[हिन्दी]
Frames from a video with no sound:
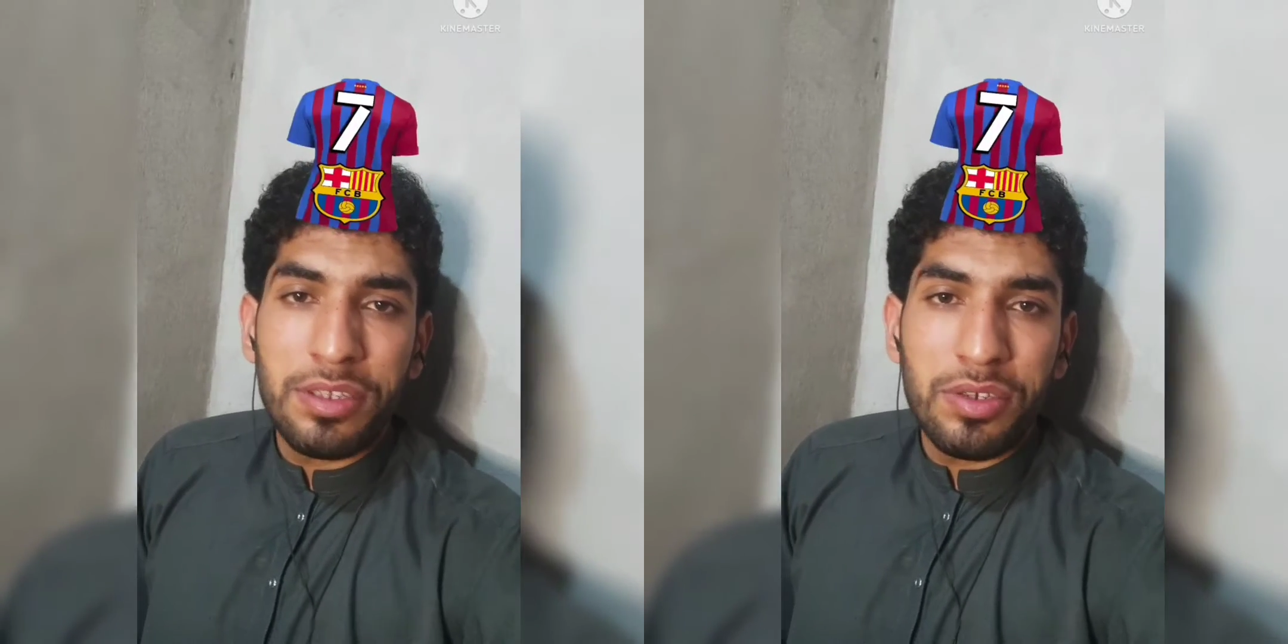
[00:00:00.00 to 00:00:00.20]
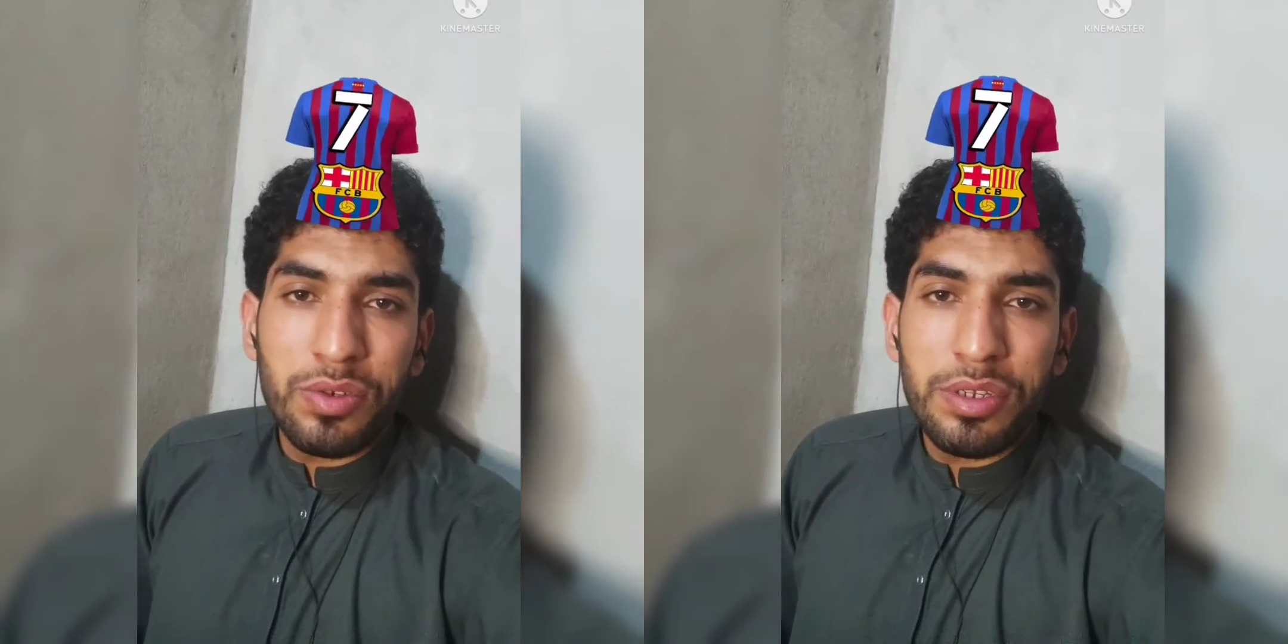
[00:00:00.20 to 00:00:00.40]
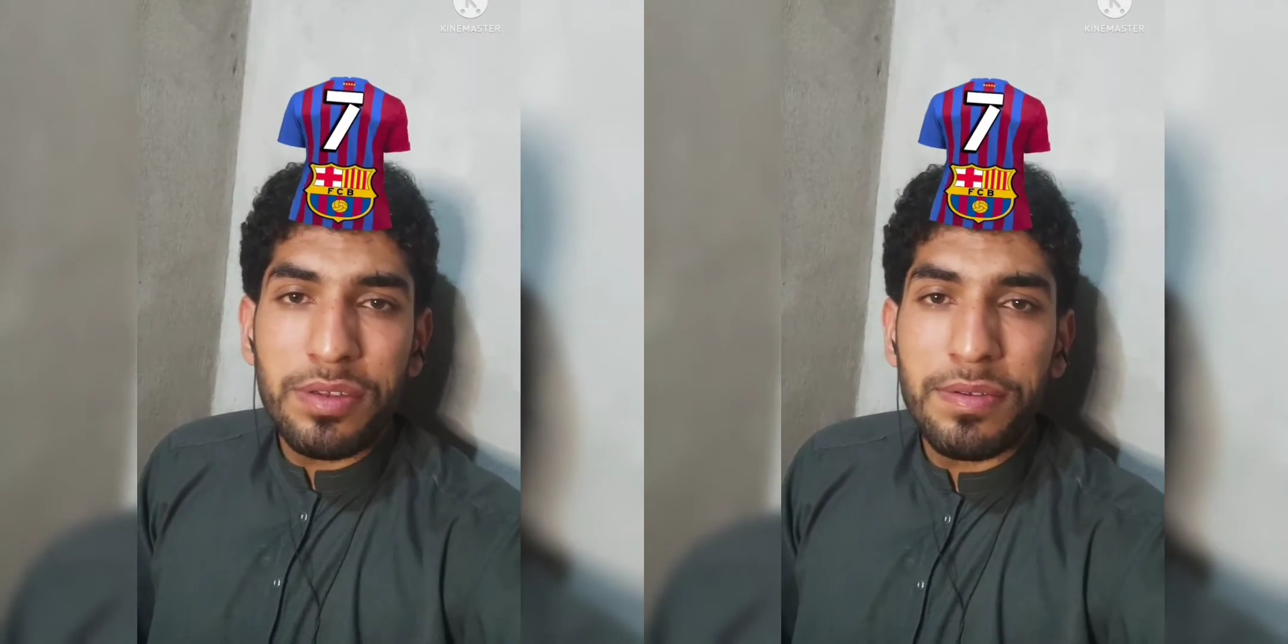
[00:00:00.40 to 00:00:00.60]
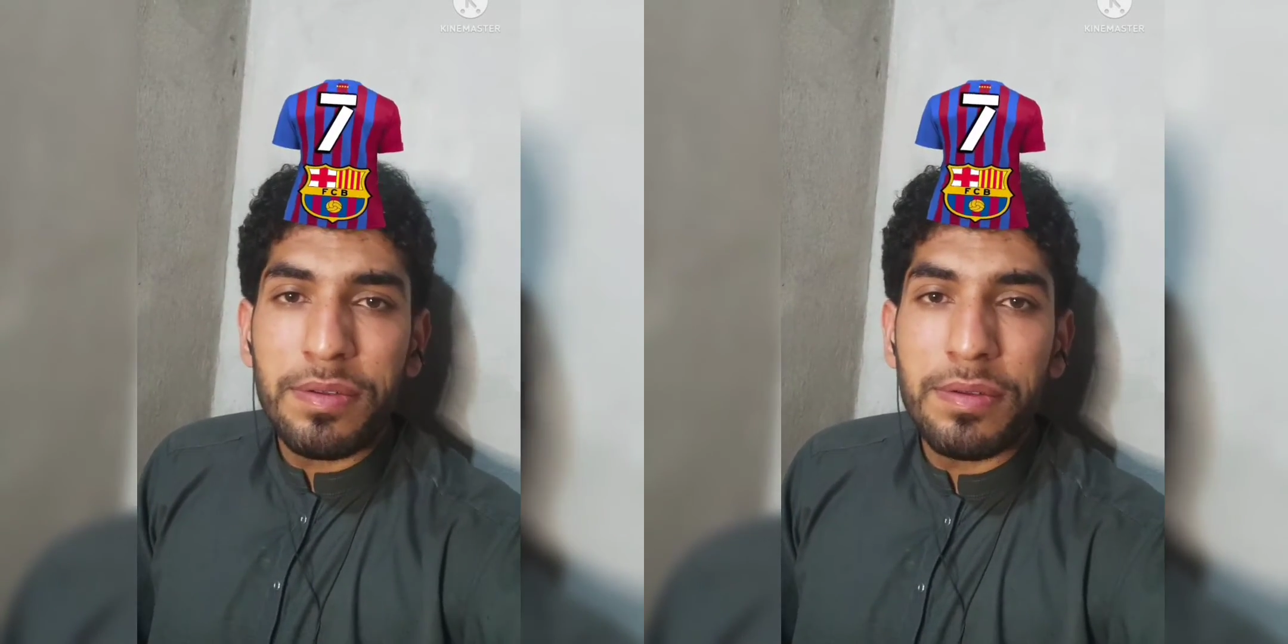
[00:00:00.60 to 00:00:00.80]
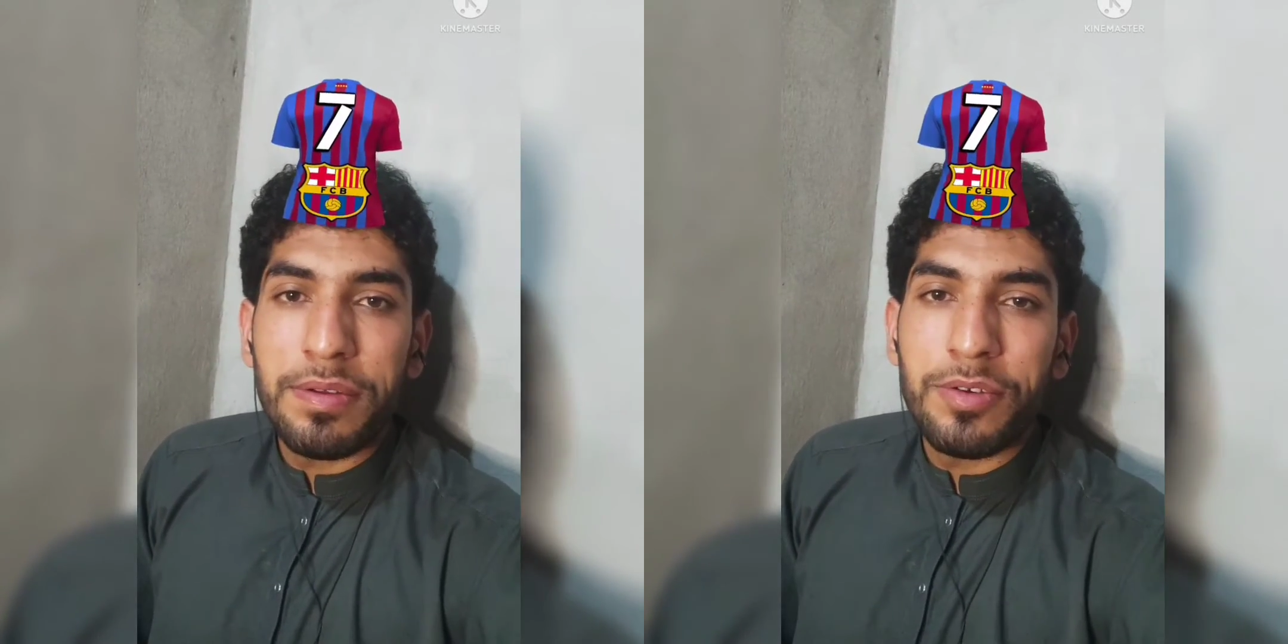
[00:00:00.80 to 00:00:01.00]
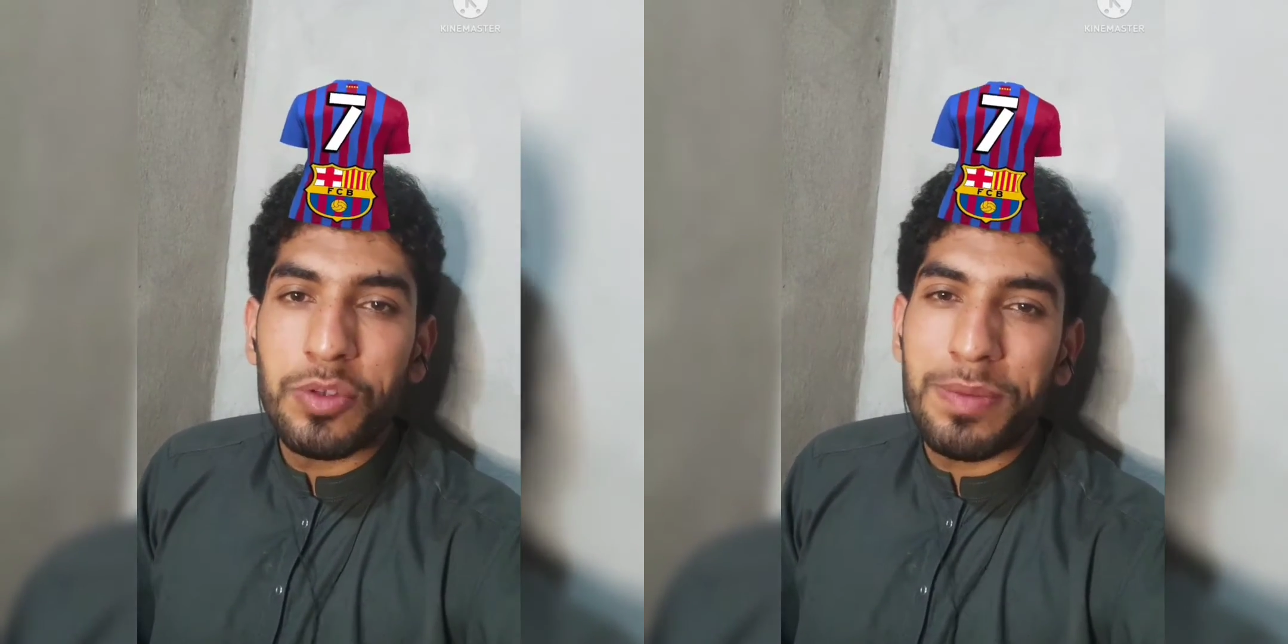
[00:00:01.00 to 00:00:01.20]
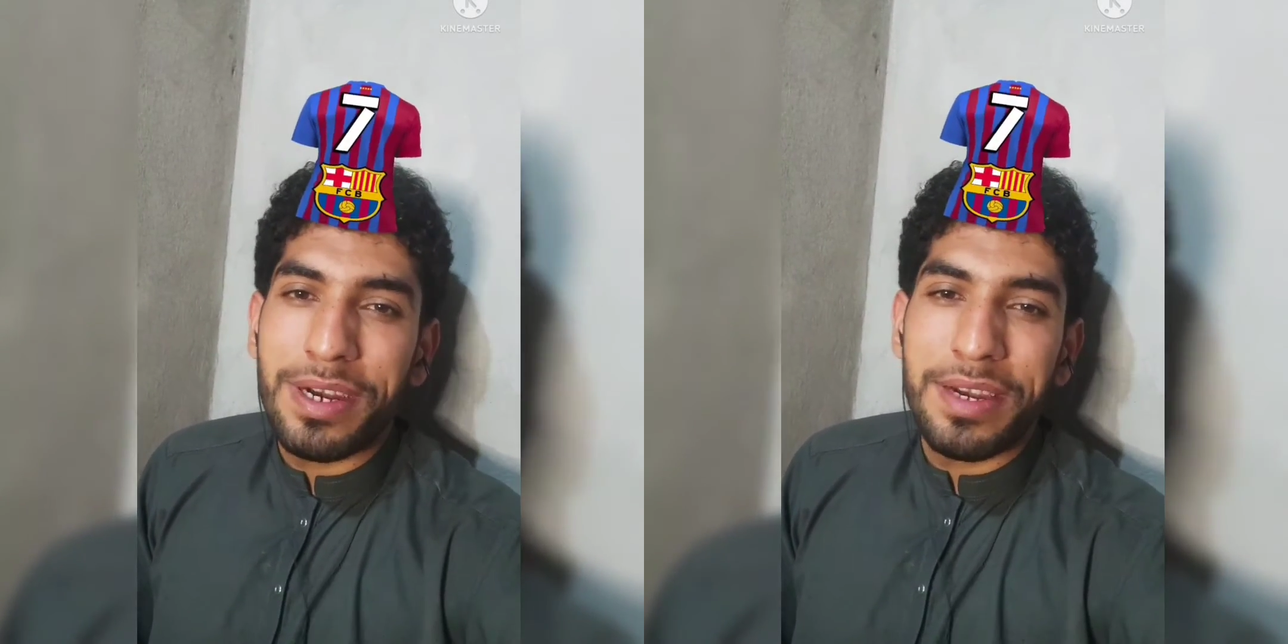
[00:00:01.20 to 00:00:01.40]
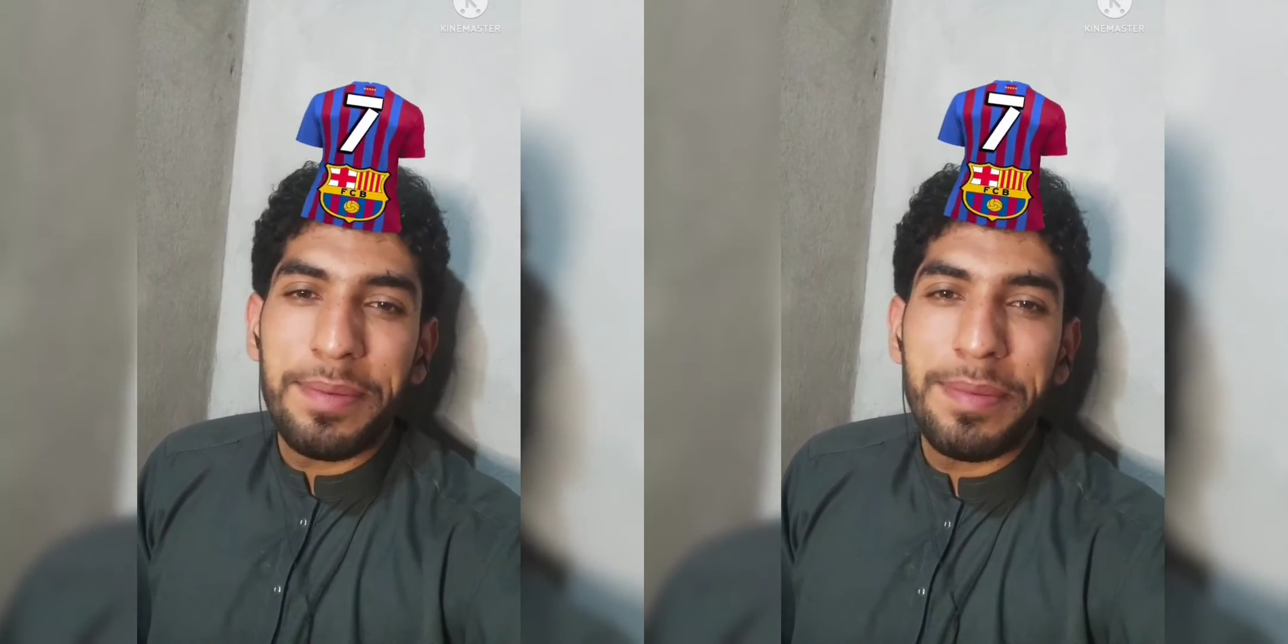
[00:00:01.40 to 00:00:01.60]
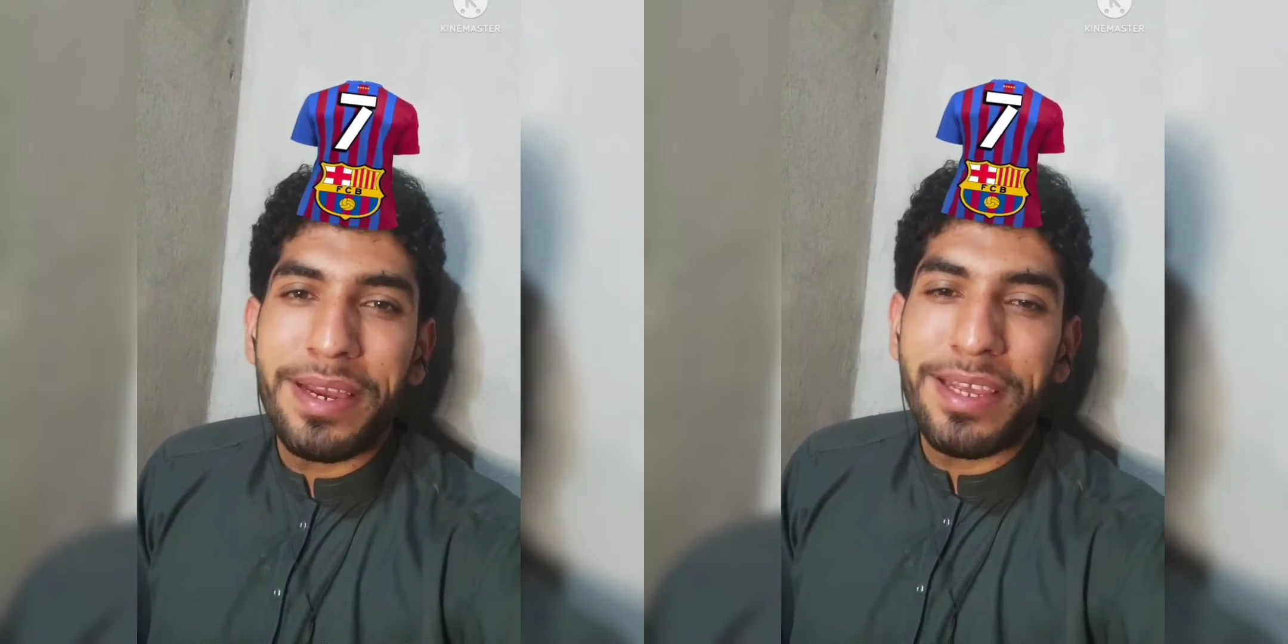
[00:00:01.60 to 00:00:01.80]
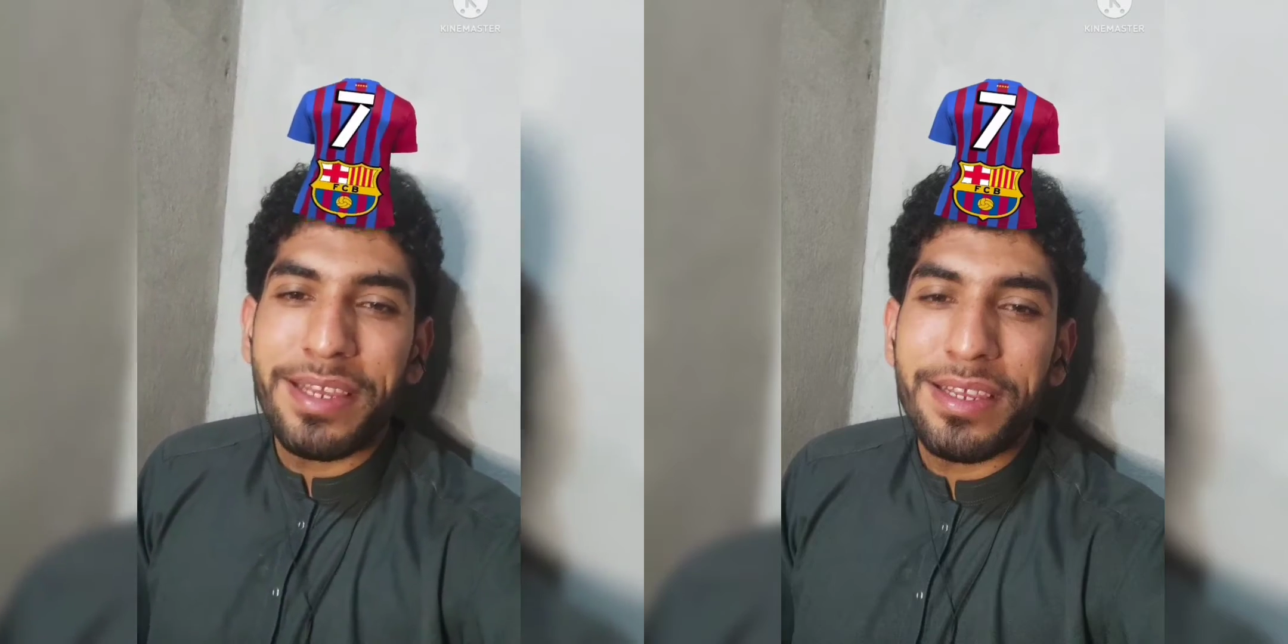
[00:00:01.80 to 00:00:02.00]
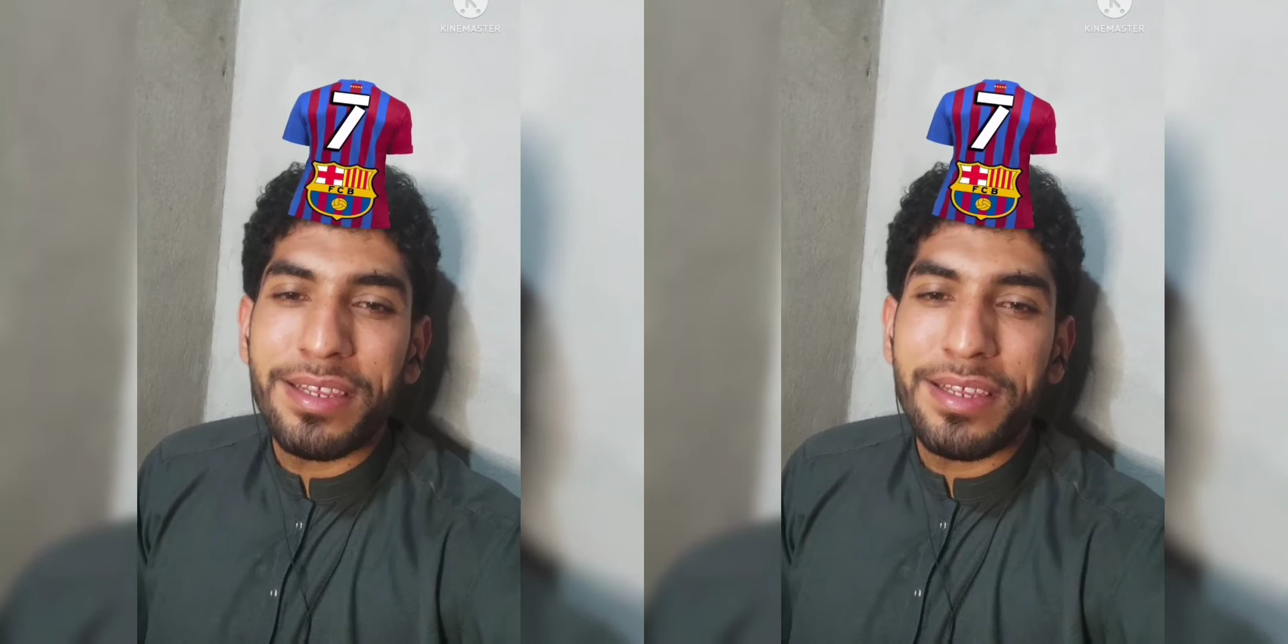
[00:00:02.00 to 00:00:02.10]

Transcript: ज़ीरो हैं उस्मान मिले